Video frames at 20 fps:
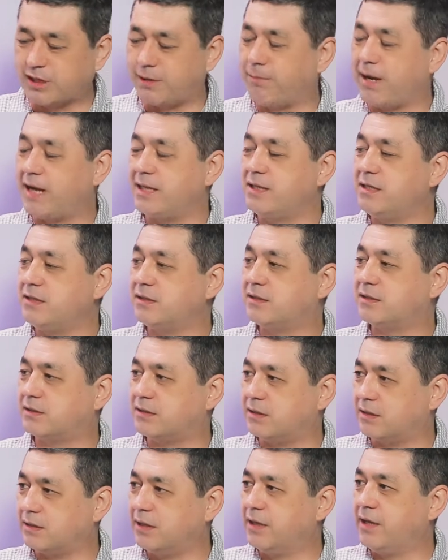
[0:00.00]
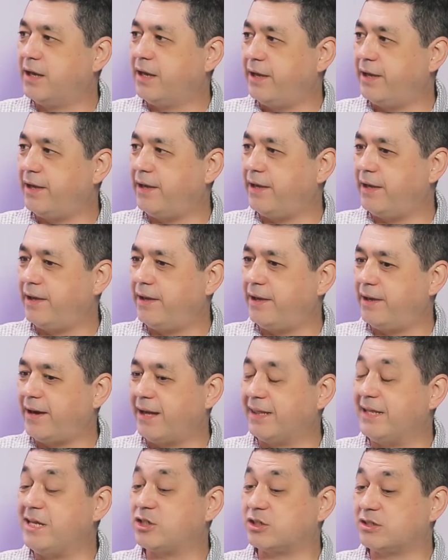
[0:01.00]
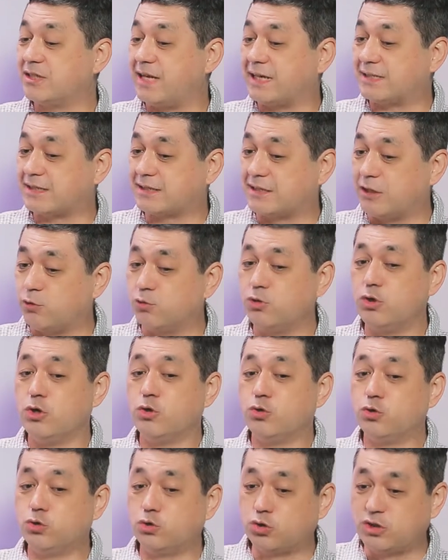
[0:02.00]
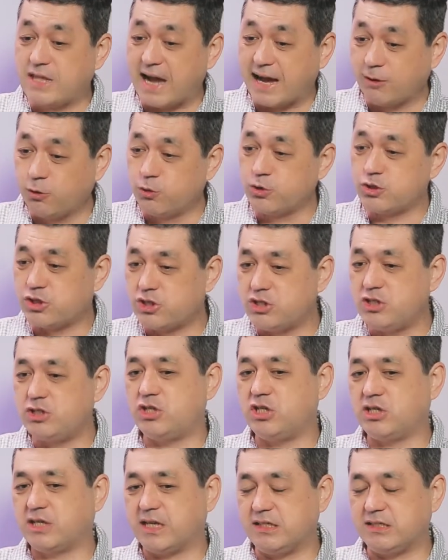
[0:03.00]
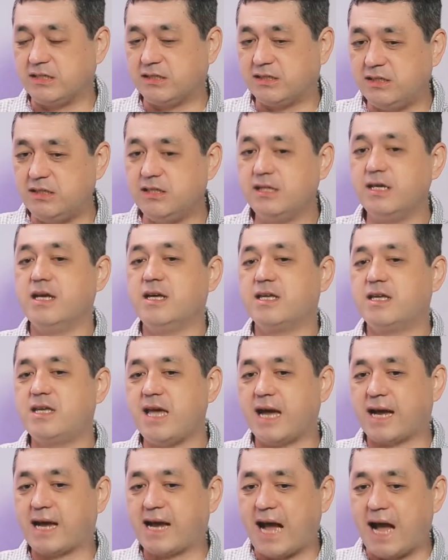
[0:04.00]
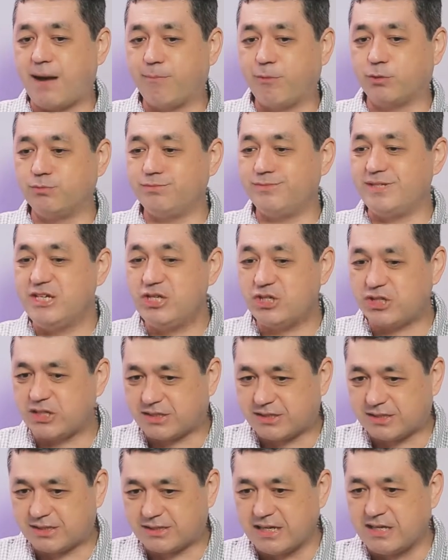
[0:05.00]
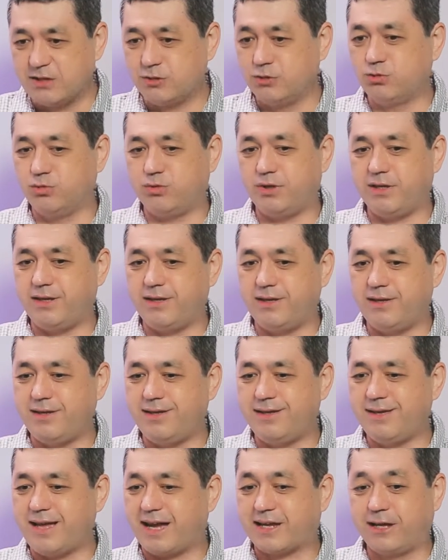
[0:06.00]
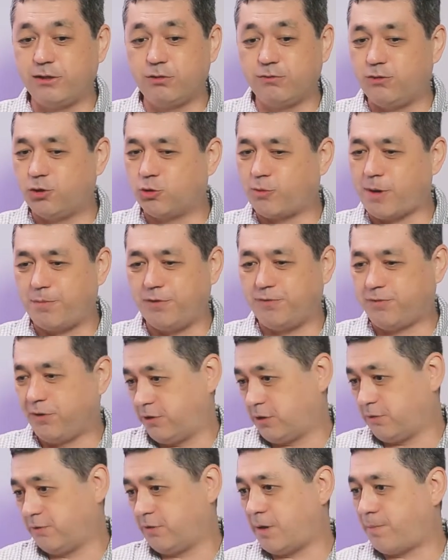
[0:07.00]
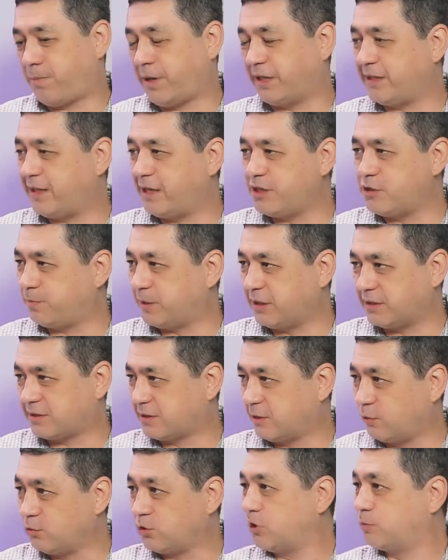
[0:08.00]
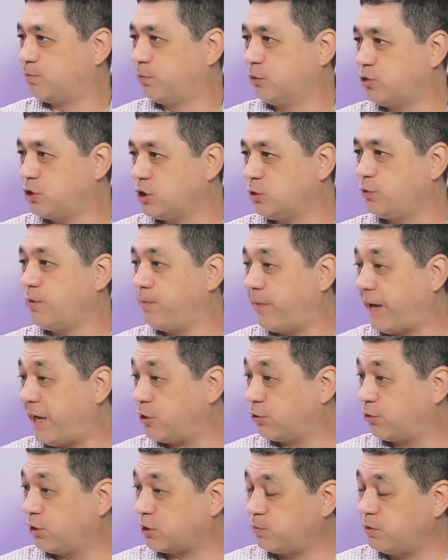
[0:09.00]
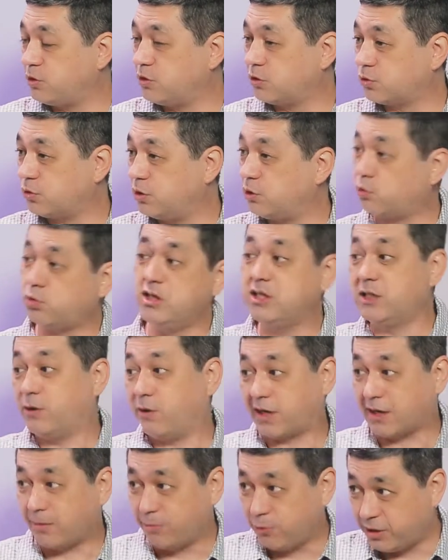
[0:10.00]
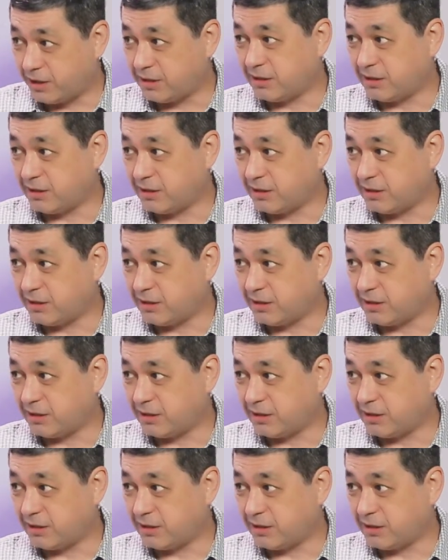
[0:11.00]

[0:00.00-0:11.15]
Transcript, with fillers: trabalhista, é, a legislação da logística em si, que acabam engessando e aquilo virou uma, virou uma panela de pressão que explodiu Sim. em maio de 2018 e não acabou